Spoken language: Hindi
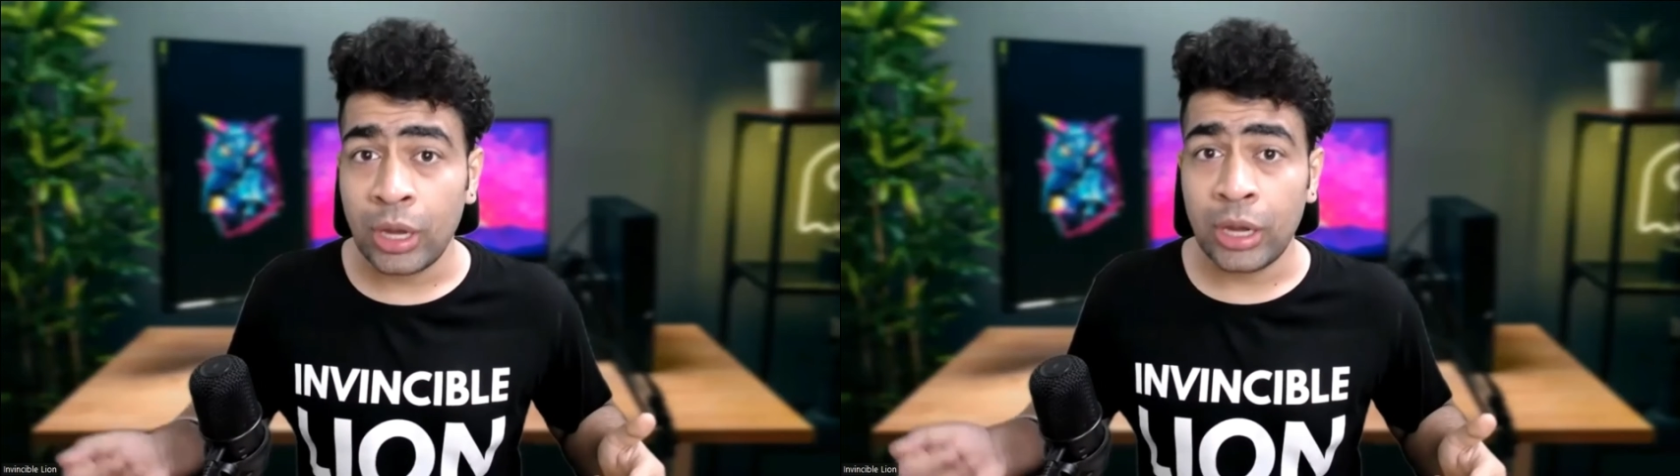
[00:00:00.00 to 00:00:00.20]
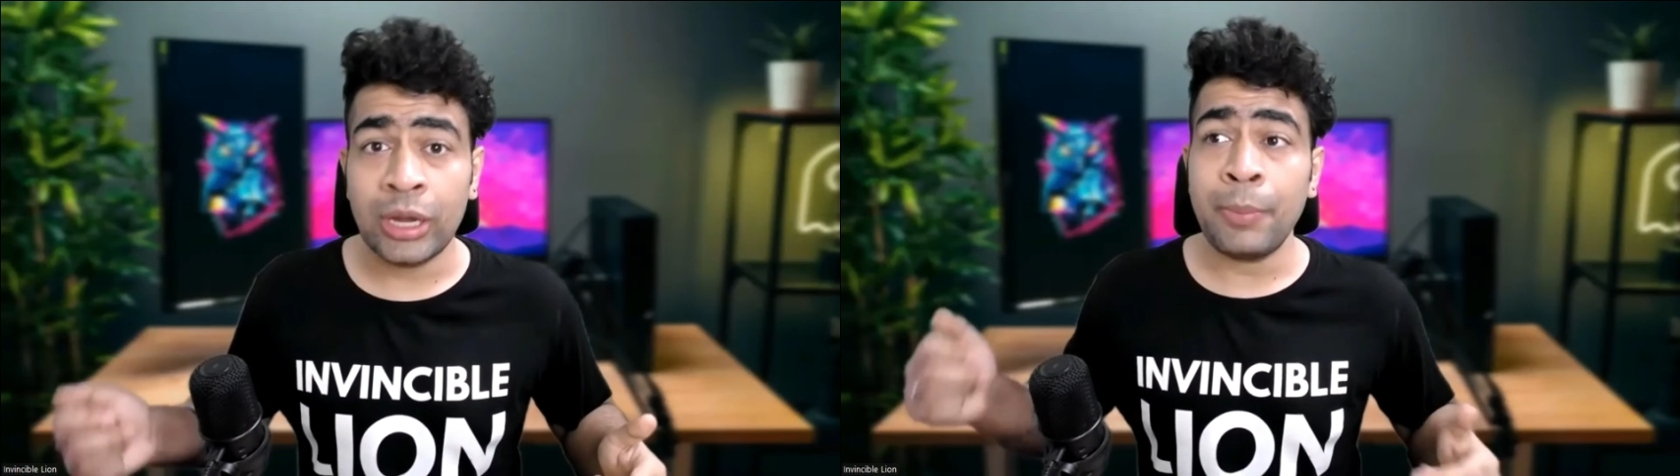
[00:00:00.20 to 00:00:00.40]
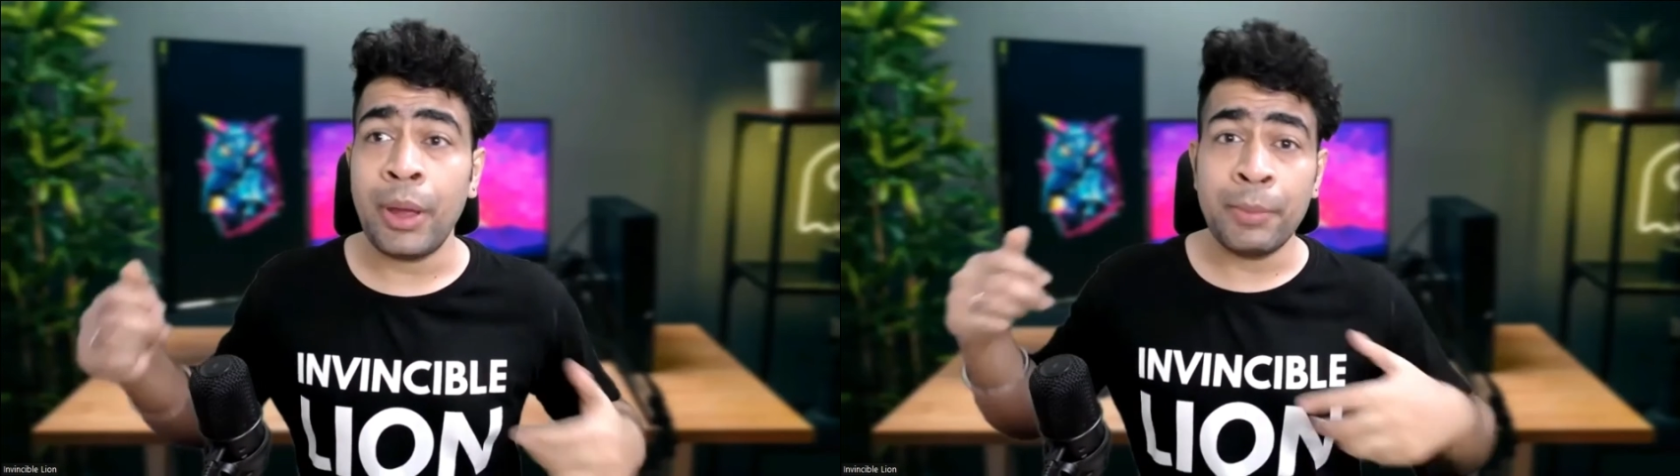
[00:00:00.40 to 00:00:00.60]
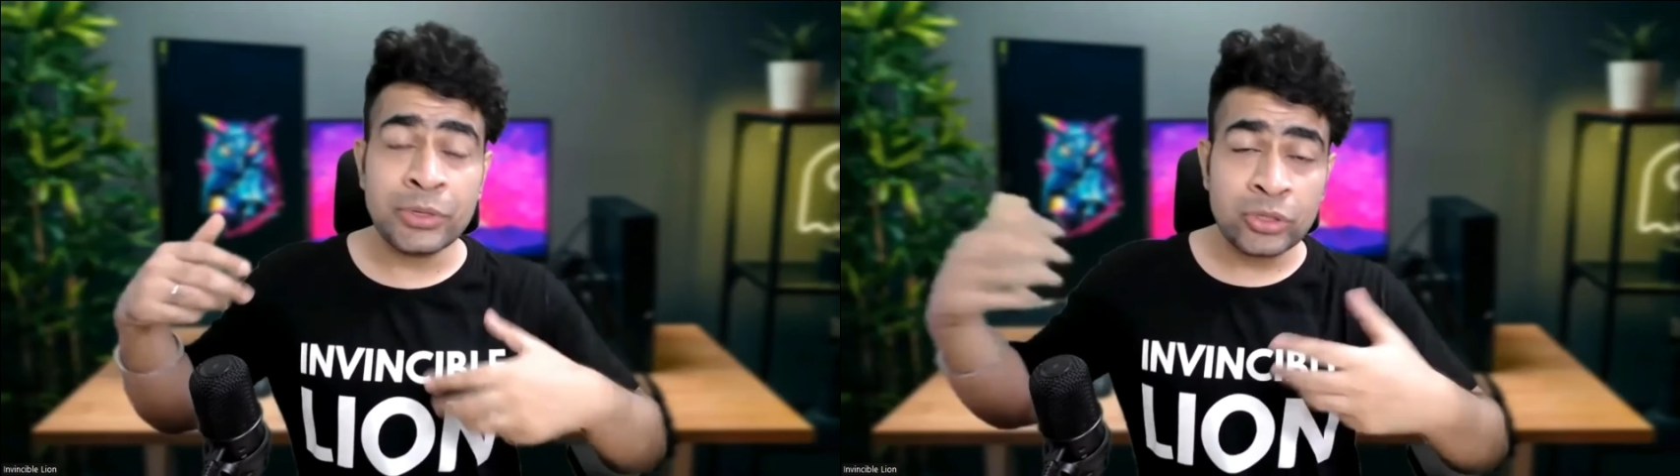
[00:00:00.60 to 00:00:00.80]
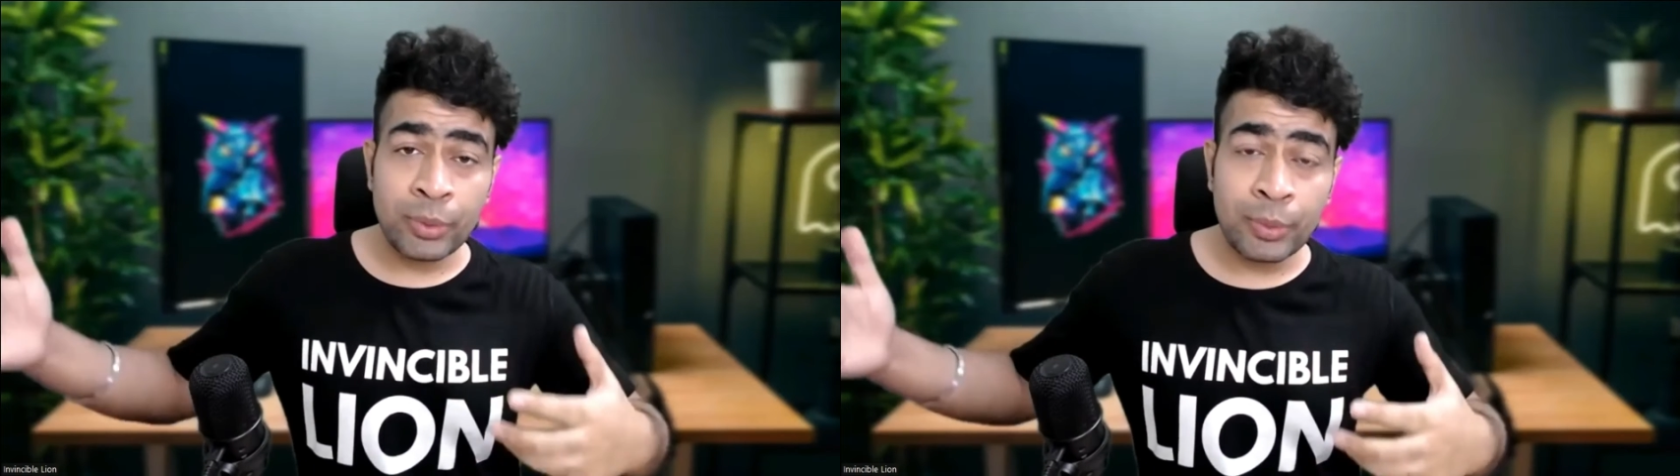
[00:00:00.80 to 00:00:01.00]
अगर आप
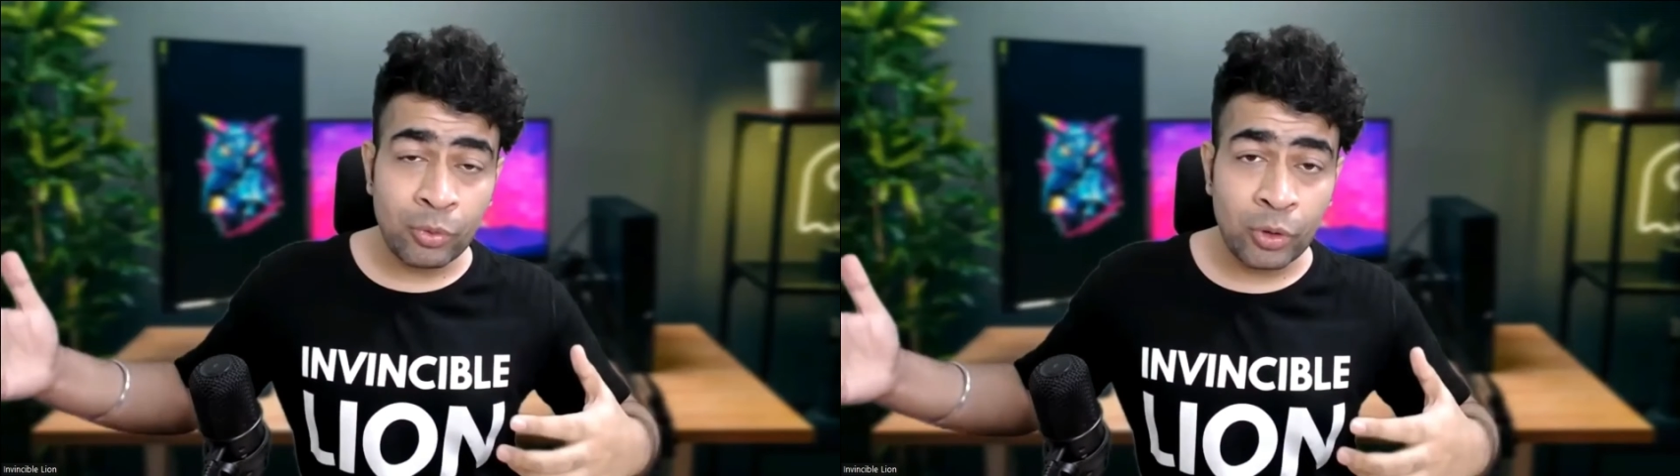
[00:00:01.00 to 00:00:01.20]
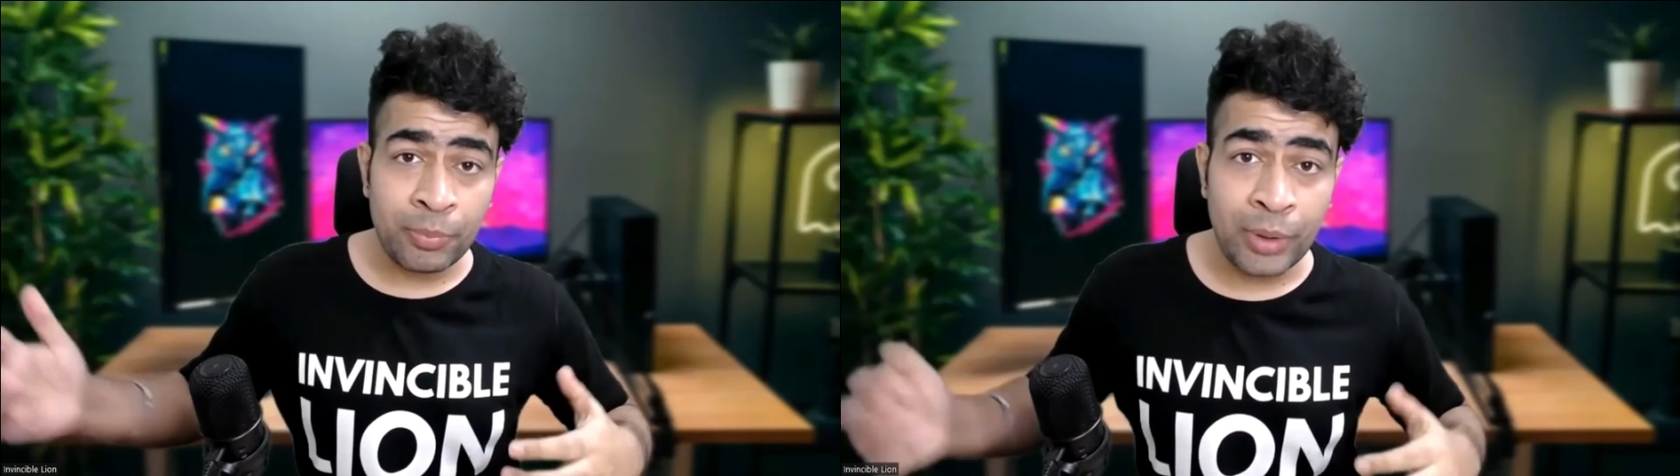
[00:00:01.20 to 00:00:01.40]
अमेजोन पे कोई